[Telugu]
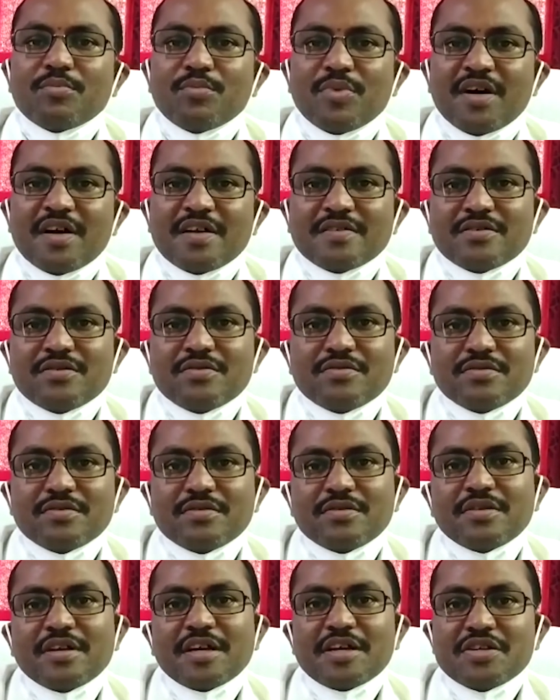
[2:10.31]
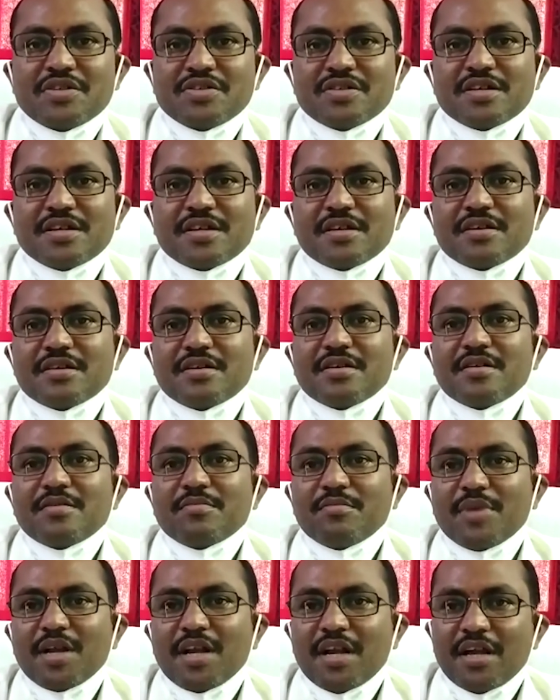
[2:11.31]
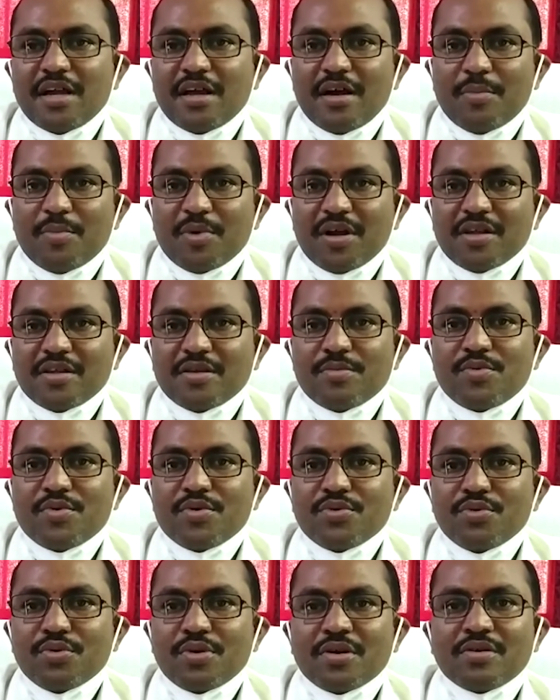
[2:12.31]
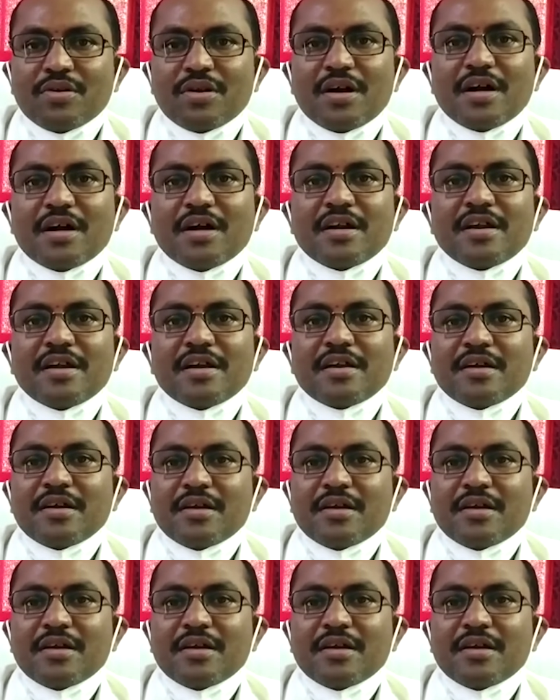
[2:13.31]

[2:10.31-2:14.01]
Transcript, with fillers: మాస్క్ ధరించి మళ్ళీ ఆ ప్రాంతం నుండి దూరంకు రాగానే